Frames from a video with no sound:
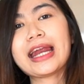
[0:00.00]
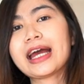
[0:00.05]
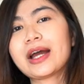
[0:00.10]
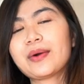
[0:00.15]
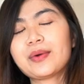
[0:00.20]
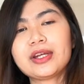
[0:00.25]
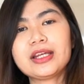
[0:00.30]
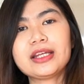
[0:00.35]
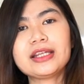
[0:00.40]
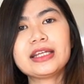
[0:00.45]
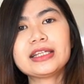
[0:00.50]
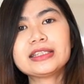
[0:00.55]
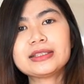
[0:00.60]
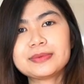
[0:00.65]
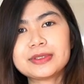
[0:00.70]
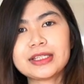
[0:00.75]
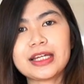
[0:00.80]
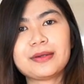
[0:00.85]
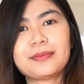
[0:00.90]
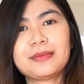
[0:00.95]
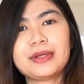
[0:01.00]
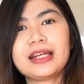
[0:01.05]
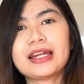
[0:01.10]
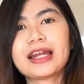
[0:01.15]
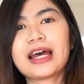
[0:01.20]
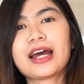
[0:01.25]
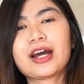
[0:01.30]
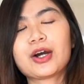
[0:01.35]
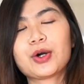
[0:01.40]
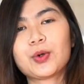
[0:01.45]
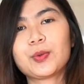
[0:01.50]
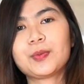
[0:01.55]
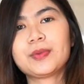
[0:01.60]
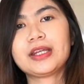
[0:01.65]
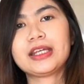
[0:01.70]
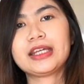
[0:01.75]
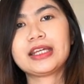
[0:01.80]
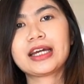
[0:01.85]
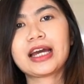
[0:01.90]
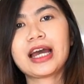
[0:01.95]
กนะคะวันที่ 27 มีนาคม
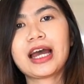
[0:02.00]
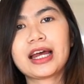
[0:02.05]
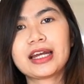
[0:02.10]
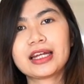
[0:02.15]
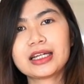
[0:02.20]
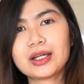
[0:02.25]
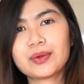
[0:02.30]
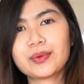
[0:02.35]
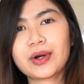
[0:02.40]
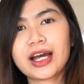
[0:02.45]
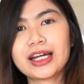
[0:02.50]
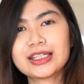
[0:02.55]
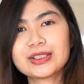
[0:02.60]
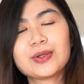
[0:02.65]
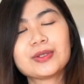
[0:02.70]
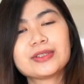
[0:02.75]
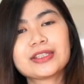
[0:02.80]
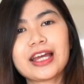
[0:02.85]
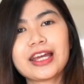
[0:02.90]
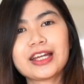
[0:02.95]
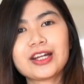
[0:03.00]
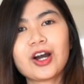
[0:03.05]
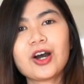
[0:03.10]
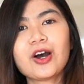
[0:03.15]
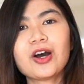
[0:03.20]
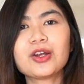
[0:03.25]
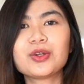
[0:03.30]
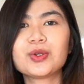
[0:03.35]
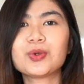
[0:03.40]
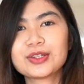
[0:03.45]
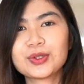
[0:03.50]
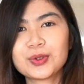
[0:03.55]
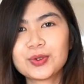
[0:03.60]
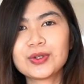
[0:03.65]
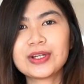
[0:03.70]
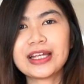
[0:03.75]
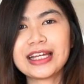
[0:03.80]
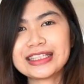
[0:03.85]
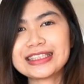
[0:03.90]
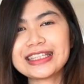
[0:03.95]
นี้ค่ะ ถ้าเกิดว่าใครสนใจก็ดู
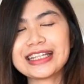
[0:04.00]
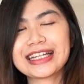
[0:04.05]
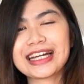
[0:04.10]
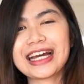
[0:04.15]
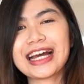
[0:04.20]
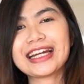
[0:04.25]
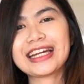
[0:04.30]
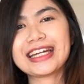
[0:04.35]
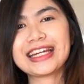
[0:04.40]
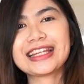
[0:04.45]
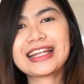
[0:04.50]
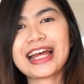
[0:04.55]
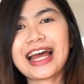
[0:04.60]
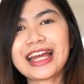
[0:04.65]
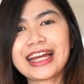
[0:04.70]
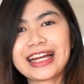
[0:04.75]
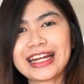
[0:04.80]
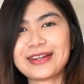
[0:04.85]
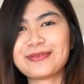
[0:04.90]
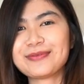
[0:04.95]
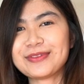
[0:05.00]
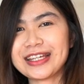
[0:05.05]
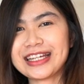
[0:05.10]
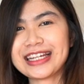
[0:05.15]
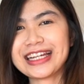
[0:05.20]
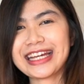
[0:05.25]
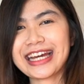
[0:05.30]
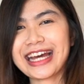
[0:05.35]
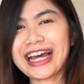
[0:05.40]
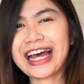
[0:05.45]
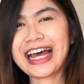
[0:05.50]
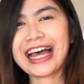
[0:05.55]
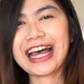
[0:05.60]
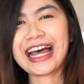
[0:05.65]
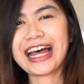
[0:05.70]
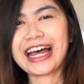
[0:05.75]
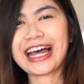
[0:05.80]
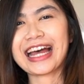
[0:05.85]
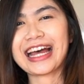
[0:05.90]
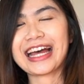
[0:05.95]
ลิงก์สินค้าที่ใต้คลิปนี้เลยค่ะ
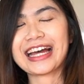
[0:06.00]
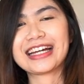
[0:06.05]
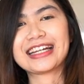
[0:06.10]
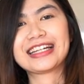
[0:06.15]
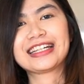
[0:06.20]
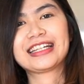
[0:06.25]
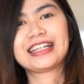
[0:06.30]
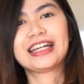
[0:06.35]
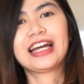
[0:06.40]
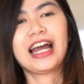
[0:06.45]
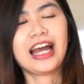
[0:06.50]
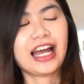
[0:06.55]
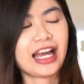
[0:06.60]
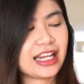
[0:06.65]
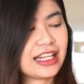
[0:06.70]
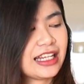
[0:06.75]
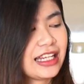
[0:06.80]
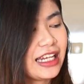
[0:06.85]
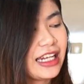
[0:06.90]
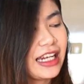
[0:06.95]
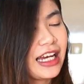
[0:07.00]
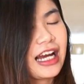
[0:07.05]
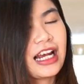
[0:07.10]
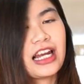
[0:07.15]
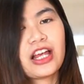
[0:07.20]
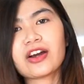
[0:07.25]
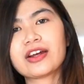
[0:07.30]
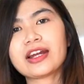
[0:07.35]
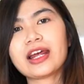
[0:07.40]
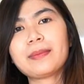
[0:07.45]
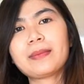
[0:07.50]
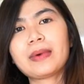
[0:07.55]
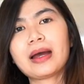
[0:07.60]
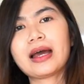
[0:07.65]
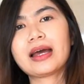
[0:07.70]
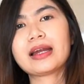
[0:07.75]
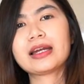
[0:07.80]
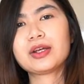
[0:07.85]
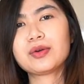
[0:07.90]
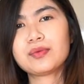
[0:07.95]
โอเคอันนี้นะคะเราก็ได้
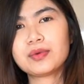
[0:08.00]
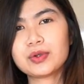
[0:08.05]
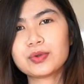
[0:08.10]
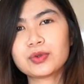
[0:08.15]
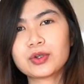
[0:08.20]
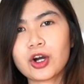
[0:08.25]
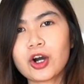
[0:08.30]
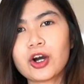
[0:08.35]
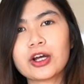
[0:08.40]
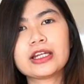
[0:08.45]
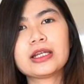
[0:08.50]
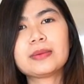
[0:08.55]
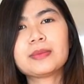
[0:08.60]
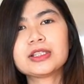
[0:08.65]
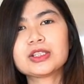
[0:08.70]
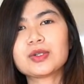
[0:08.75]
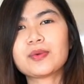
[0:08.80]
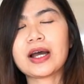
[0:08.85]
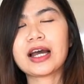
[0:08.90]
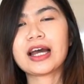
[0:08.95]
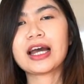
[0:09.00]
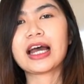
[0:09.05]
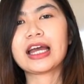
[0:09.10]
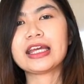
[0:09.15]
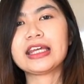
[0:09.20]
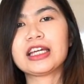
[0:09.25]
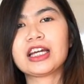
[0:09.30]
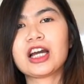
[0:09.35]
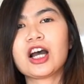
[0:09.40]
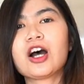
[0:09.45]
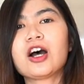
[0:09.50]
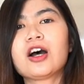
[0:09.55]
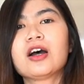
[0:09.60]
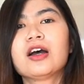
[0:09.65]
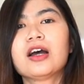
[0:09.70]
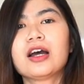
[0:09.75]
มารีวิวก่อนที่มันจะวางขายอีกก็